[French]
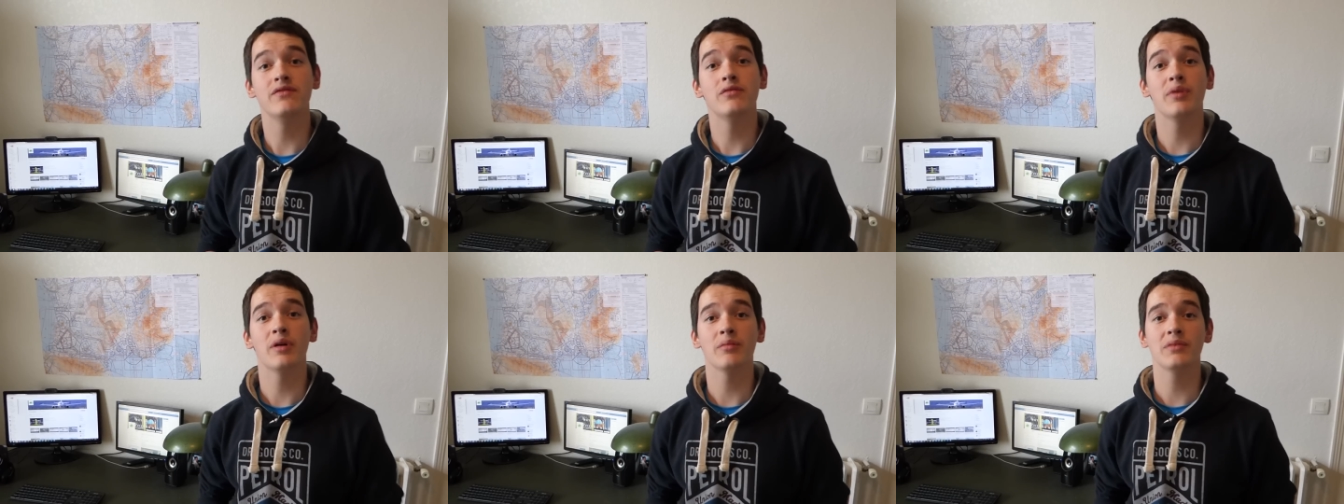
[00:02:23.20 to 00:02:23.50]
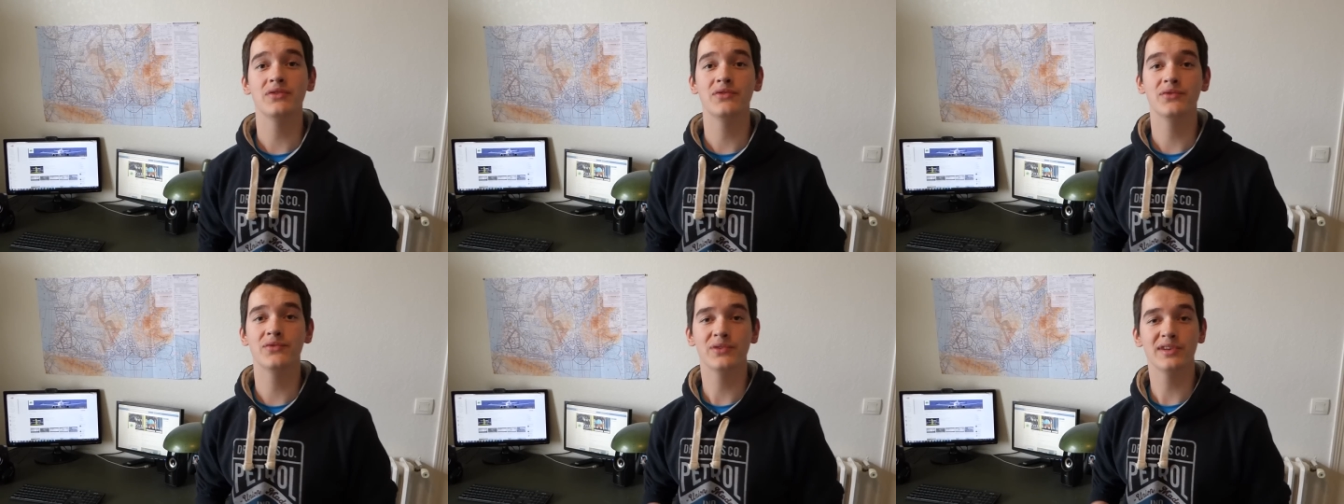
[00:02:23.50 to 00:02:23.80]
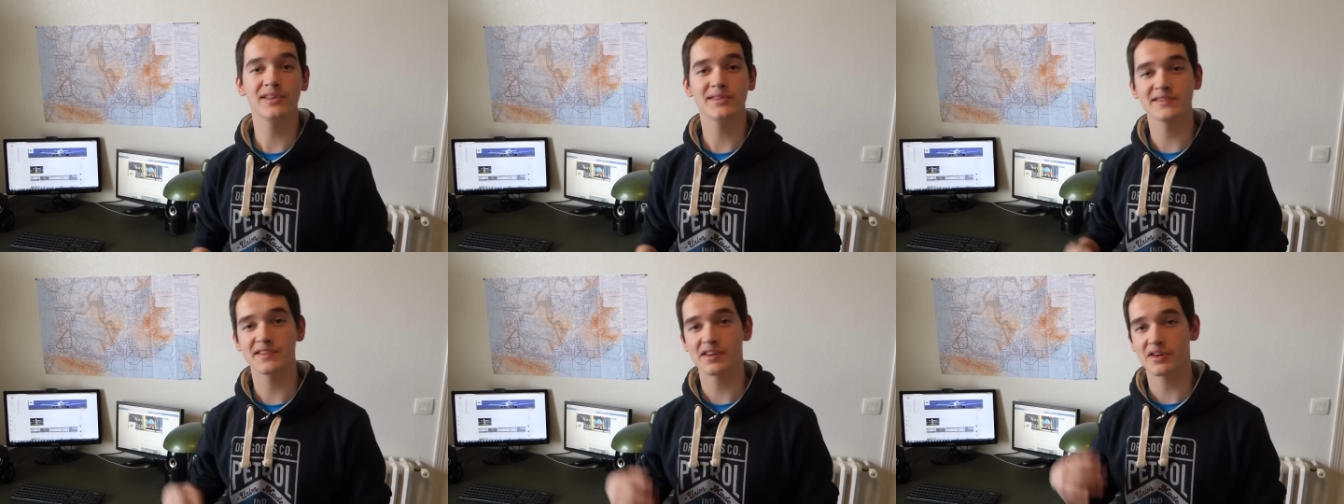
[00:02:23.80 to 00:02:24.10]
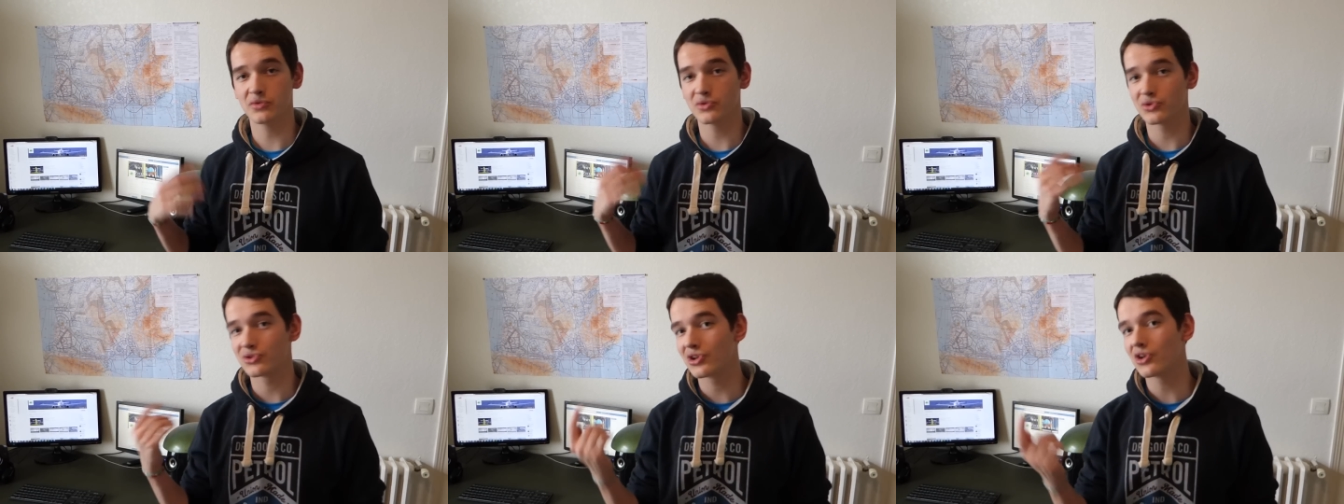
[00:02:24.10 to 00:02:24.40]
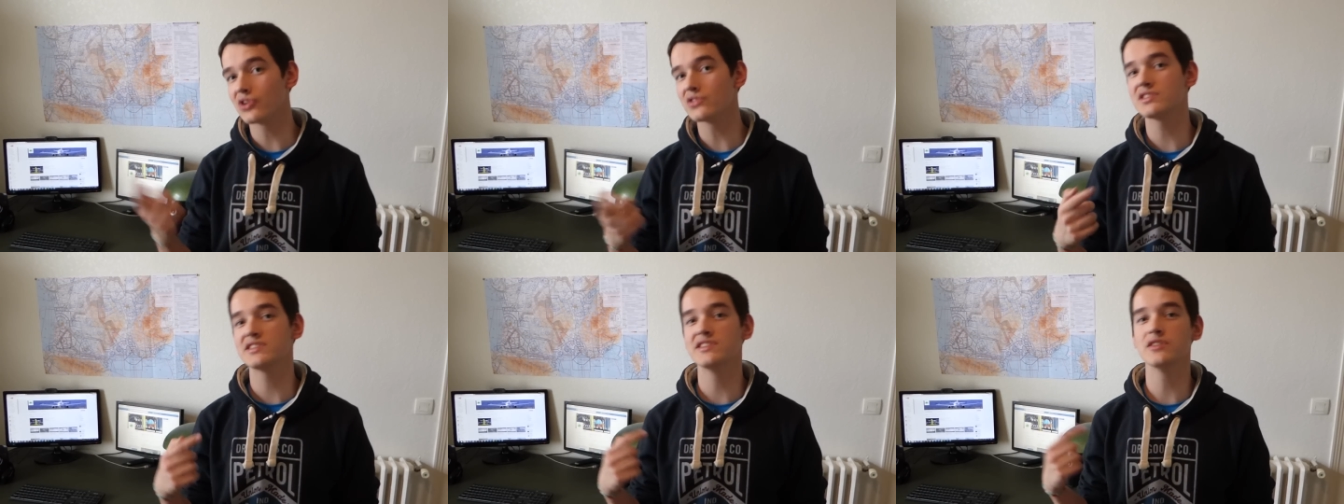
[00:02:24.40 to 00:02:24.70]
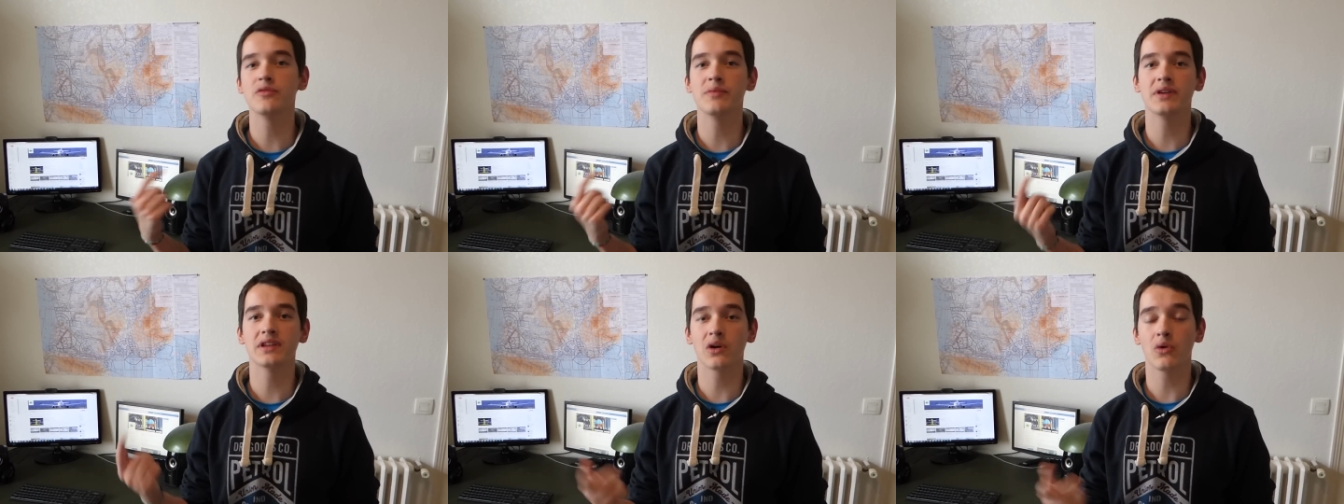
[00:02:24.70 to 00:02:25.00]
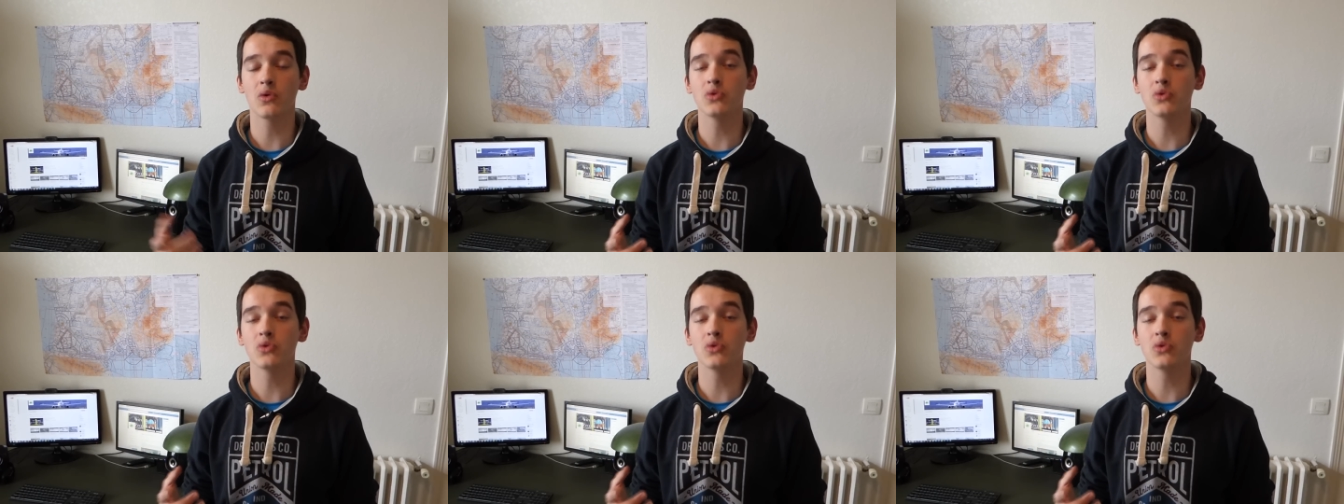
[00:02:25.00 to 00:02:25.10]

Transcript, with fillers: vous permet de voler dans un rayon de 30 km